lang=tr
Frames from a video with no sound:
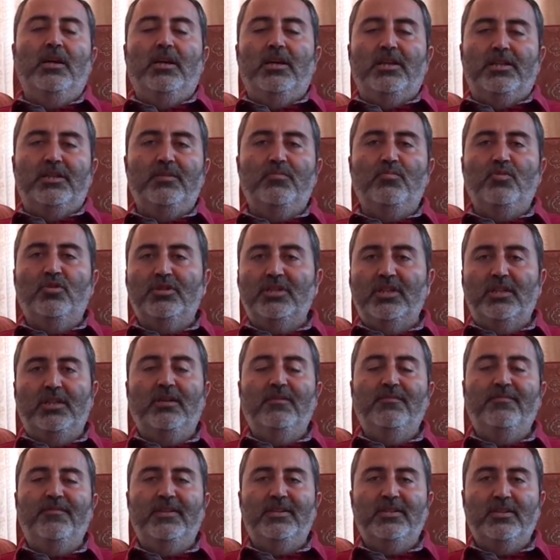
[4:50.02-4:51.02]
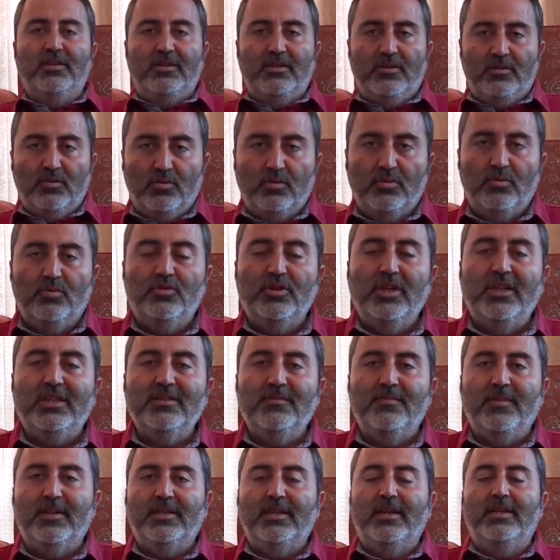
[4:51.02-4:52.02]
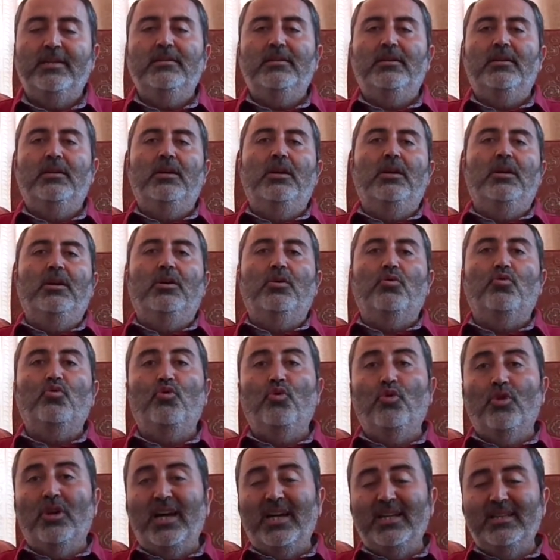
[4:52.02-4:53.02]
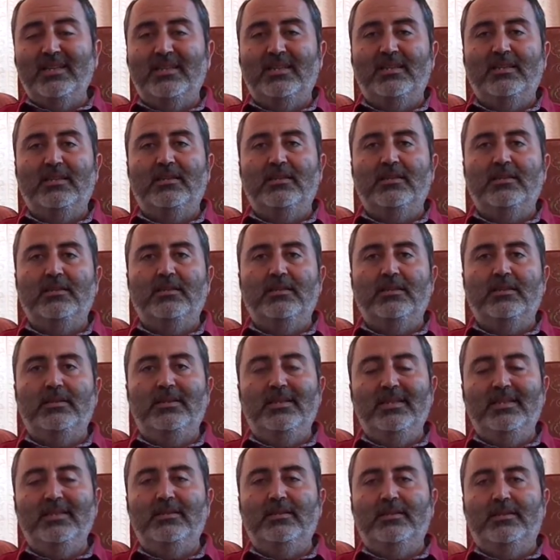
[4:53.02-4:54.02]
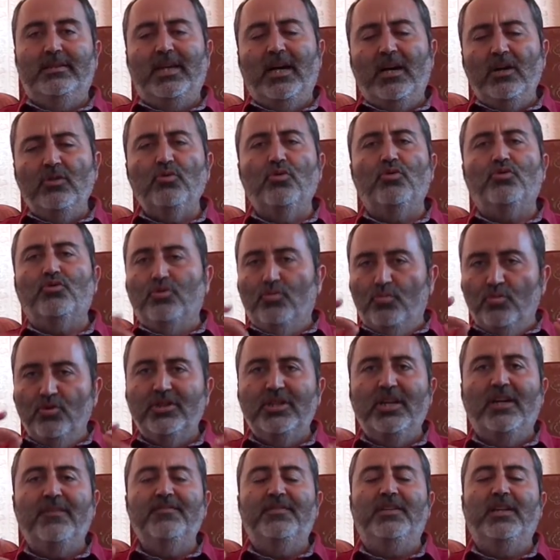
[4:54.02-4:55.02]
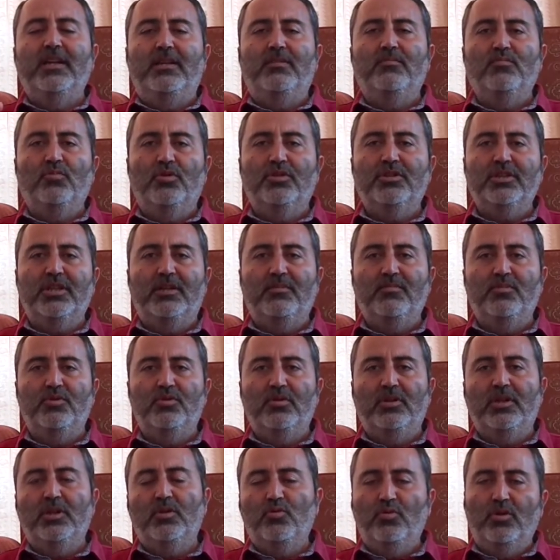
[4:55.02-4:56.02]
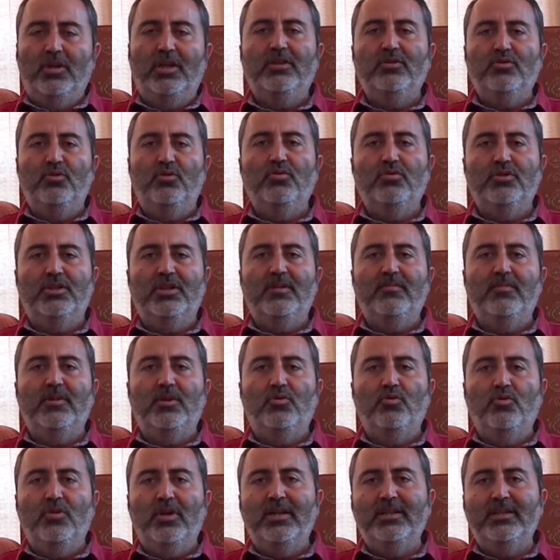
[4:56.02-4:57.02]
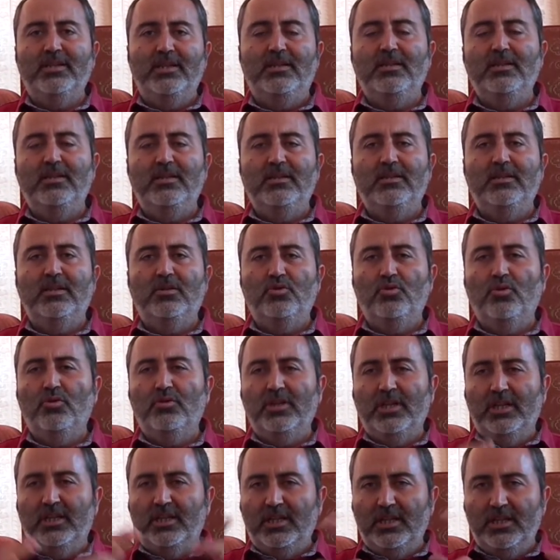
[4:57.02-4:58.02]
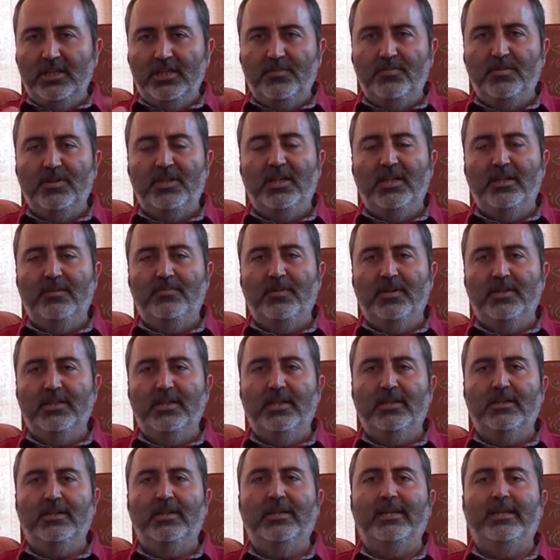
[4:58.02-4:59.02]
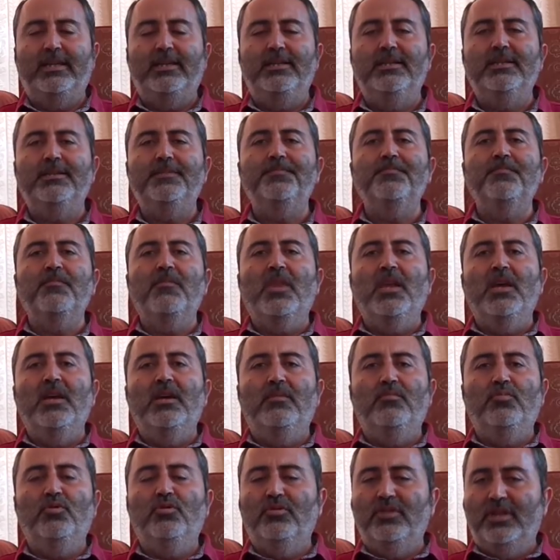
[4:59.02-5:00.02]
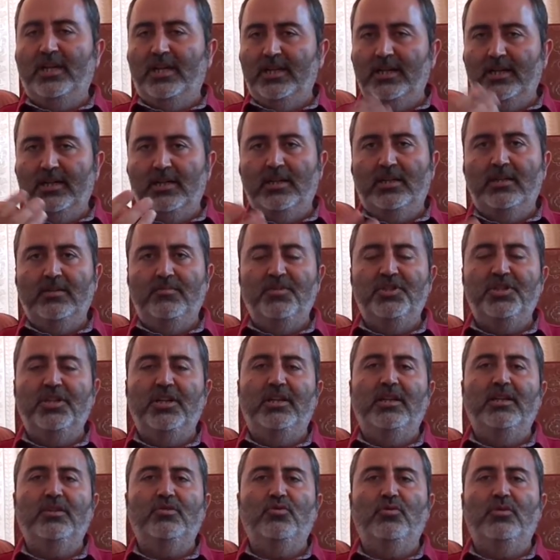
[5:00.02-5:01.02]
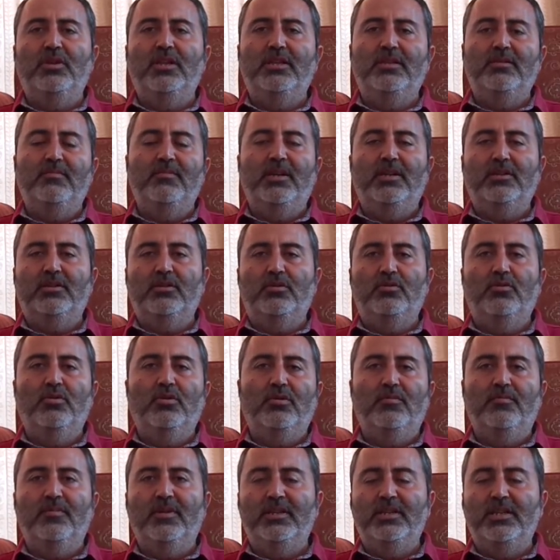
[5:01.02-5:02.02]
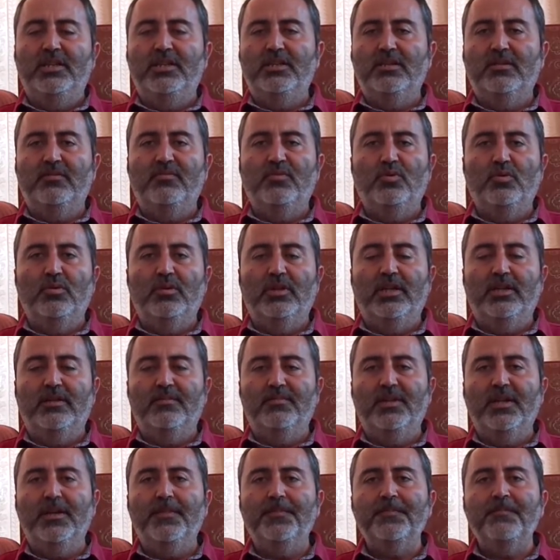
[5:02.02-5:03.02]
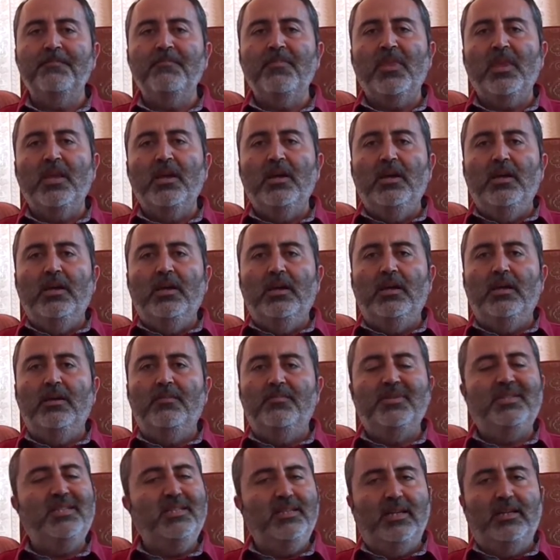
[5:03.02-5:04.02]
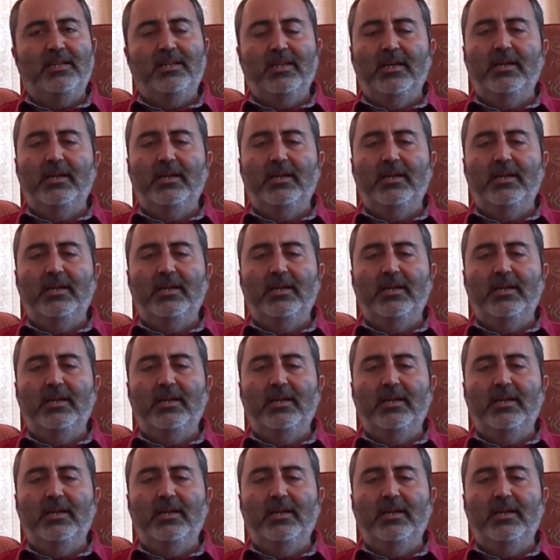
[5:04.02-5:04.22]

Şimdi dostlar laf fazla uzatmadan Kur'an Kur'an'ın daha doğrusu Musaf diyelim dostlar biz ona Kur'an diyoruz ama Kur'an denilince çok da geniş bir yelpaze akla gelir. Bununla alakalı bir şey de söylediğimi hatırlıyorum ben değişik videolarımda. Ee, biz yine de